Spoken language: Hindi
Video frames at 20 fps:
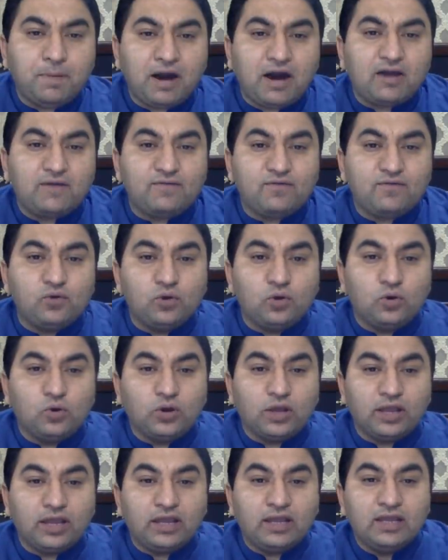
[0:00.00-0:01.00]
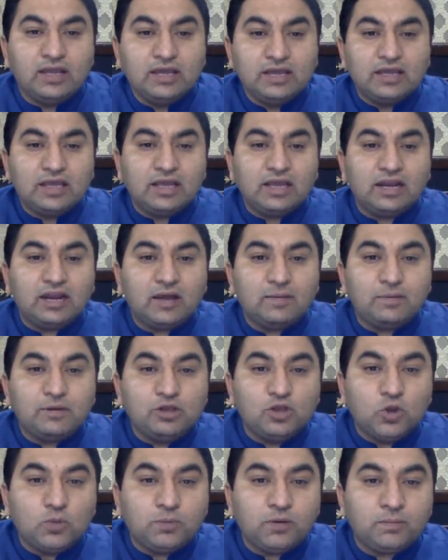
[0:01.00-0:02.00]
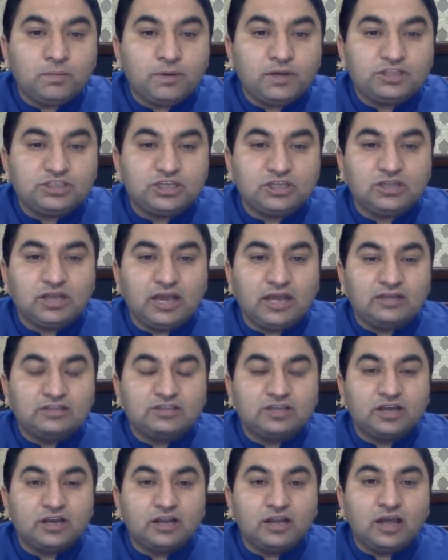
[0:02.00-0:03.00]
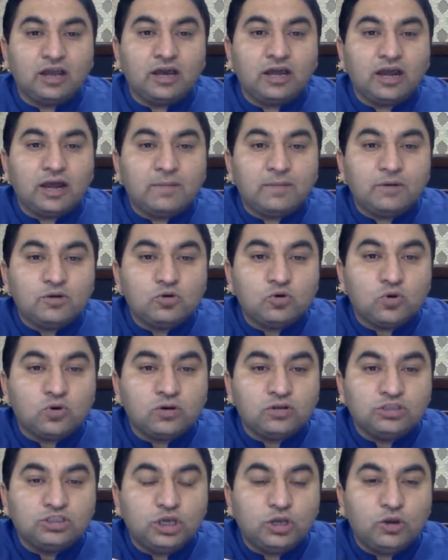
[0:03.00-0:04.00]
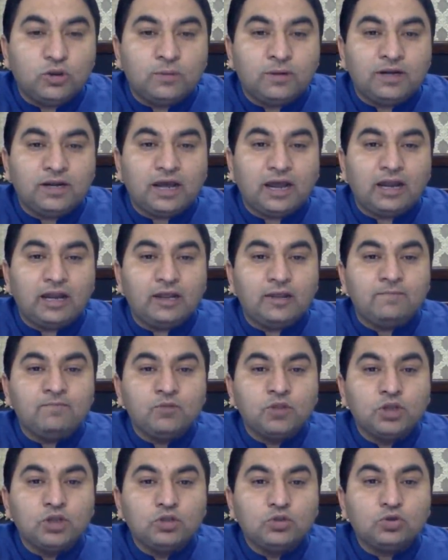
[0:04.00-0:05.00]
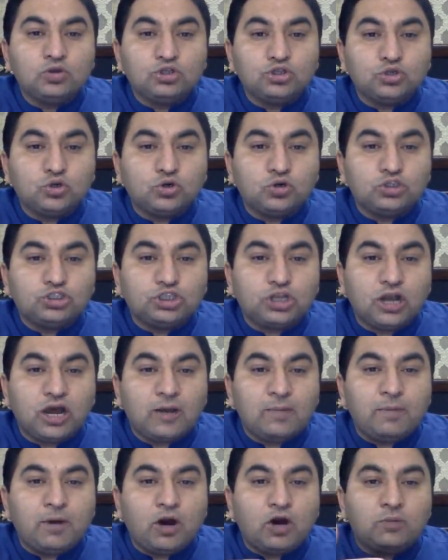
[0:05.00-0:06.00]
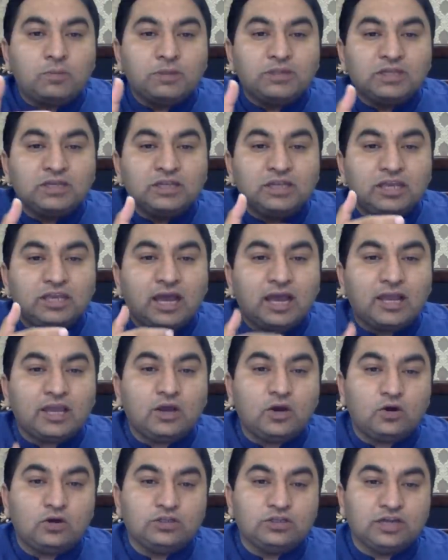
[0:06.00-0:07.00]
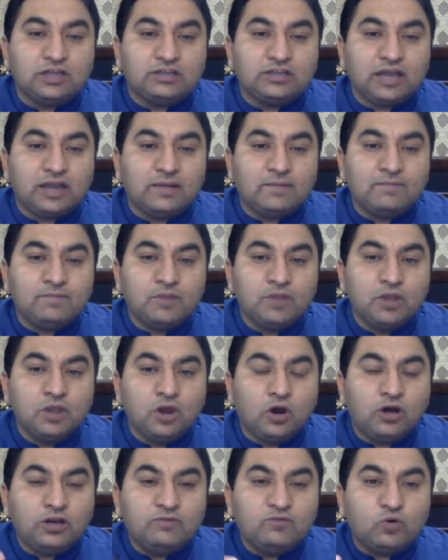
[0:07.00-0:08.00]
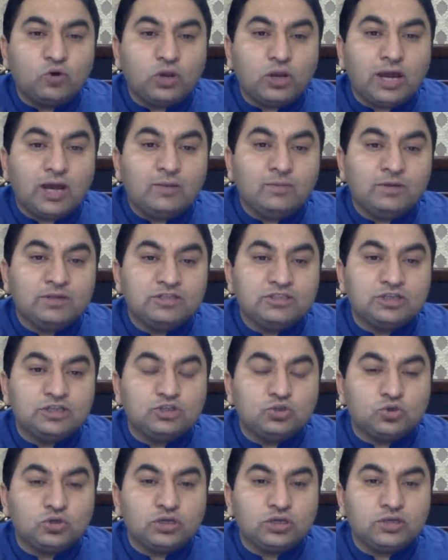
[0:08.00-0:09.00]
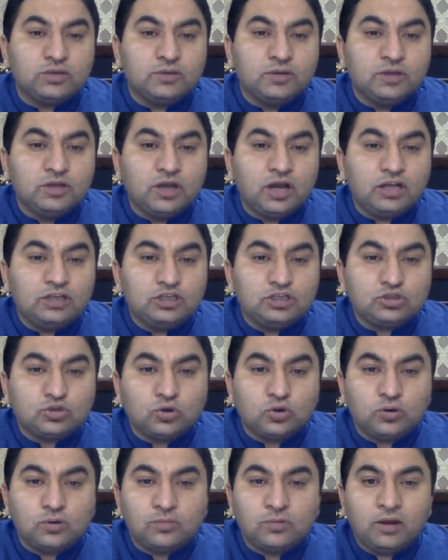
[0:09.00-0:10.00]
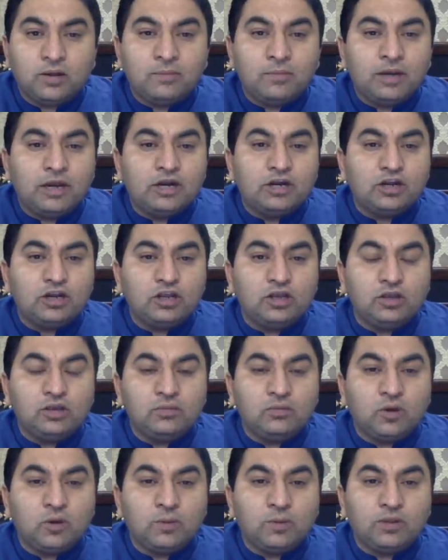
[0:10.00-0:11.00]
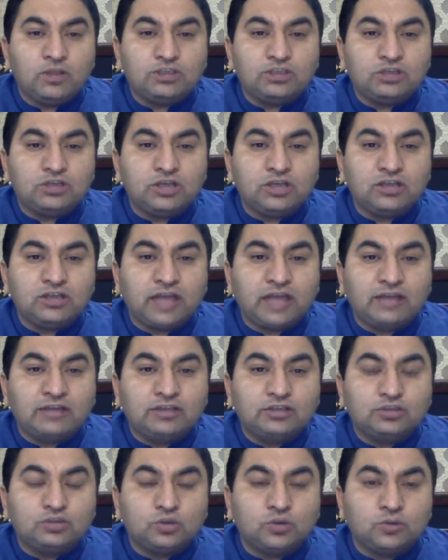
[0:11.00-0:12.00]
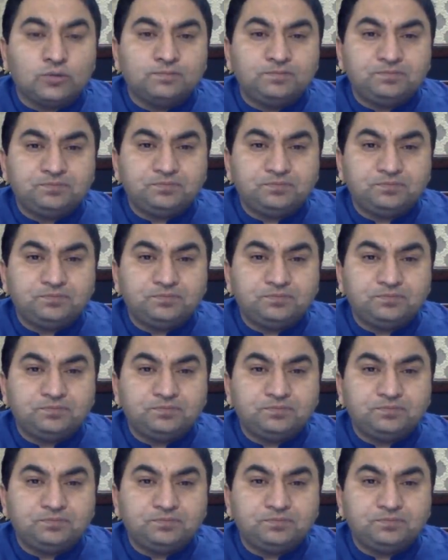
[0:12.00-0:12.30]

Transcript: पावरफुल लोग हैं कि अगर आप इनके ऊपर पर्चे दायर करें अगर आप इनको जेलों में डालें तो शोर शराबा और पता नहीं क्या क्या हो जाता है और वो लाल मस्जिद जो कि जिसको मिलिट्री ऑपरेशन के तहत जिसको